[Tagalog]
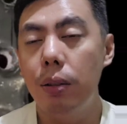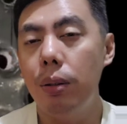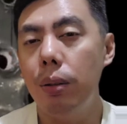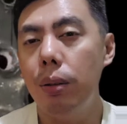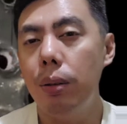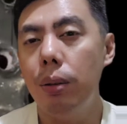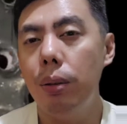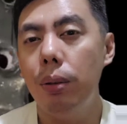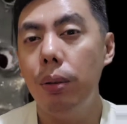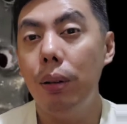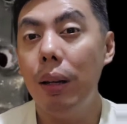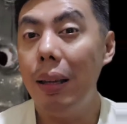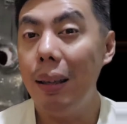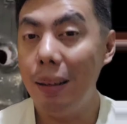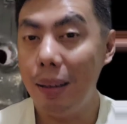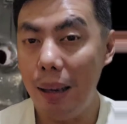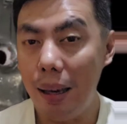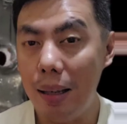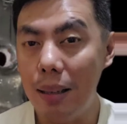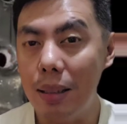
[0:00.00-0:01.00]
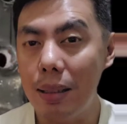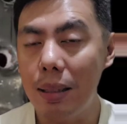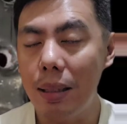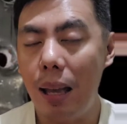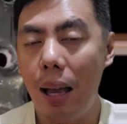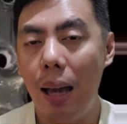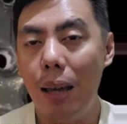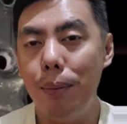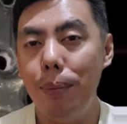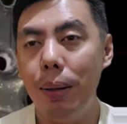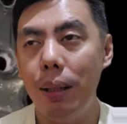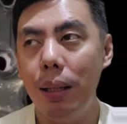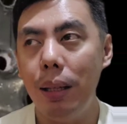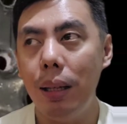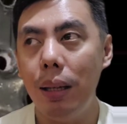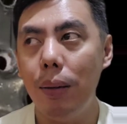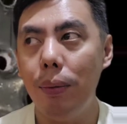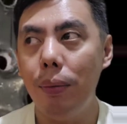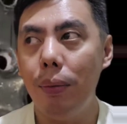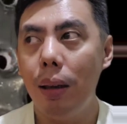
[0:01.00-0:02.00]
So, yes, I
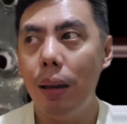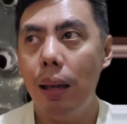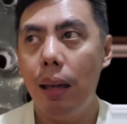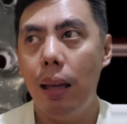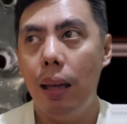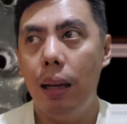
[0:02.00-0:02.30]
believe